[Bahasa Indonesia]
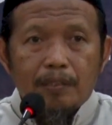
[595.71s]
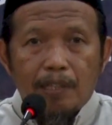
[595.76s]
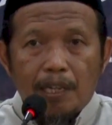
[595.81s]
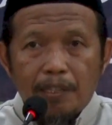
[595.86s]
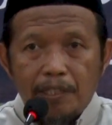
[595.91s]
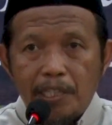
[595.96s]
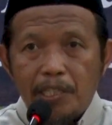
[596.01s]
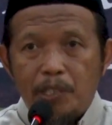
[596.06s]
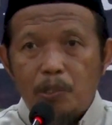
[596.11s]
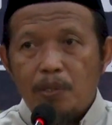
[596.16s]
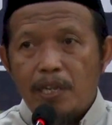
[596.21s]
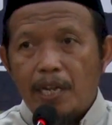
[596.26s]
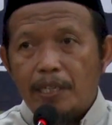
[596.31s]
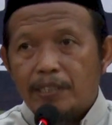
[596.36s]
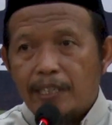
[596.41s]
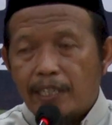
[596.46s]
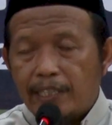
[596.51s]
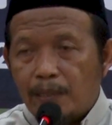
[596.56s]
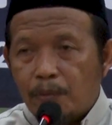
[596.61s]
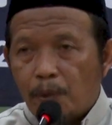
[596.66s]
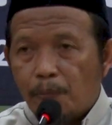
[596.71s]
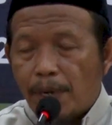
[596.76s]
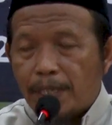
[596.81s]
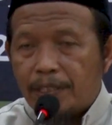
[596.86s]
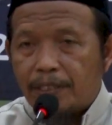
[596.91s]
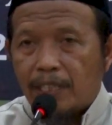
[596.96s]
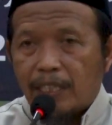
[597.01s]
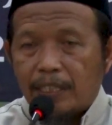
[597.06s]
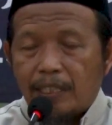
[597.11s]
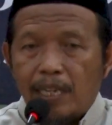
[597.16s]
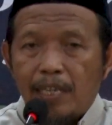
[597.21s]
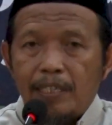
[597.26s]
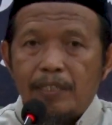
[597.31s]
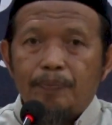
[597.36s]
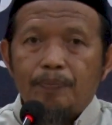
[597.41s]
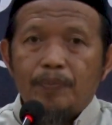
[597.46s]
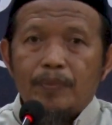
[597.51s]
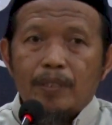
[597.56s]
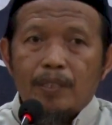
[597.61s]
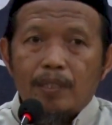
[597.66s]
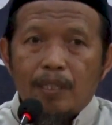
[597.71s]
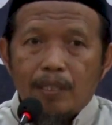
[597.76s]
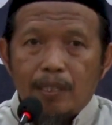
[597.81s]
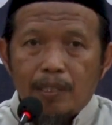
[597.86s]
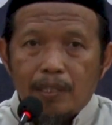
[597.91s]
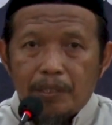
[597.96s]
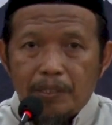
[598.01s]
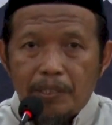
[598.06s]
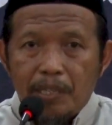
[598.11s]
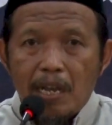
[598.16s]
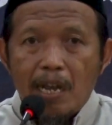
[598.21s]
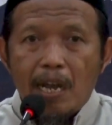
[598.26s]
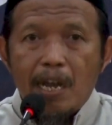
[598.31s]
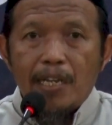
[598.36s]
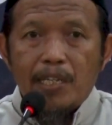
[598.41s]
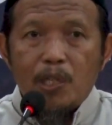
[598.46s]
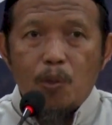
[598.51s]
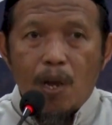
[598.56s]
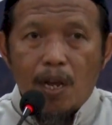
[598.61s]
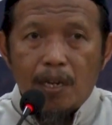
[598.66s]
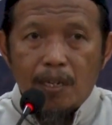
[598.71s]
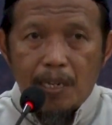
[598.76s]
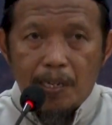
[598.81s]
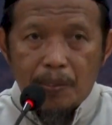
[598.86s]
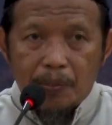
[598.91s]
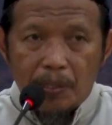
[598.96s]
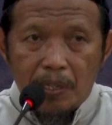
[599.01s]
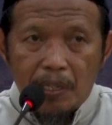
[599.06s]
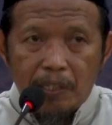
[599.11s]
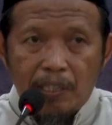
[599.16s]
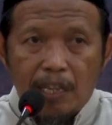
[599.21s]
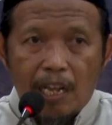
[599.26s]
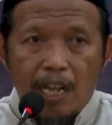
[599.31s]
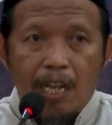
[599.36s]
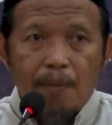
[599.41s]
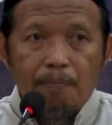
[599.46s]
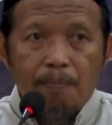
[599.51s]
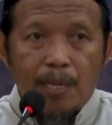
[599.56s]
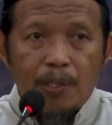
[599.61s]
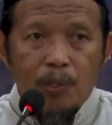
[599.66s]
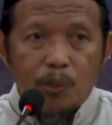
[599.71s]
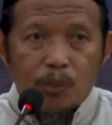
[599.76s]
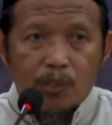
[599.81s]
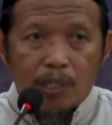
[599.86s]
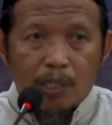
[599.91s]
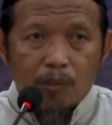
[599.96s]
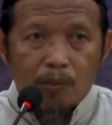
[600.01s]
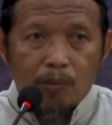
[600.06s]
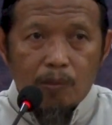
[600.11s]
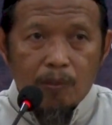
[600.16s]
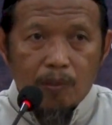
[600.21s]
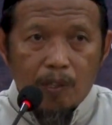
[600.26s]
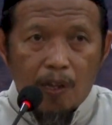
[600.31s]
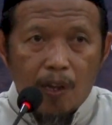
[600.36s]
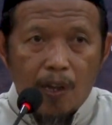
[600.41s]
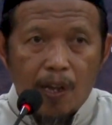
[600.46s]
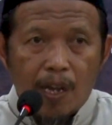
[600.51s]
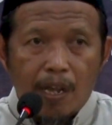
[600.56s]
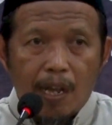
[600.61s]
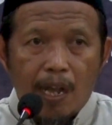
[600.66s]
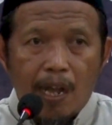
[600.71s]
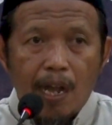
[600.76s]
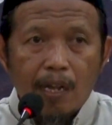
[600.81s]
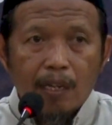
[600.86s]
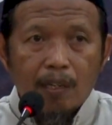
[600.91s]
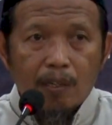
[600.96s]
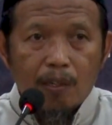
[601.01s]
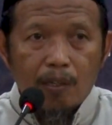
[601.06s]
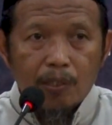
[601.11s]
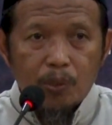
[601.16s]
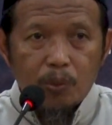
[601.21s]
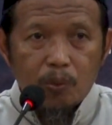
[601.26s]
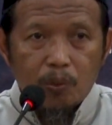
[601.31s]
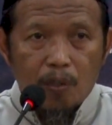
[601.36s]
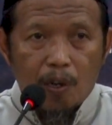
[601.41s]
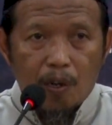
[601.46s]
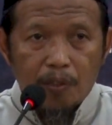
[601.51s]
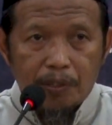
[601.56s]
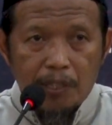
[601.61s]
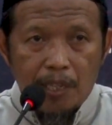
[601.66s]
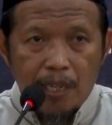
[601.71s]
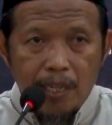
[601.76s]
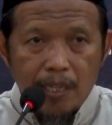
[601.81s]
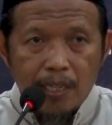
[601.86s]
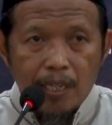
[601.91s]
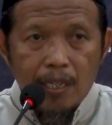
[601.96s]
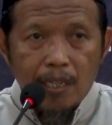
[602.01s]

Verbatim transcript: Tadi juga saya membacakan Ya ayyuhallazina amanu taqullaha haqqa tuqatih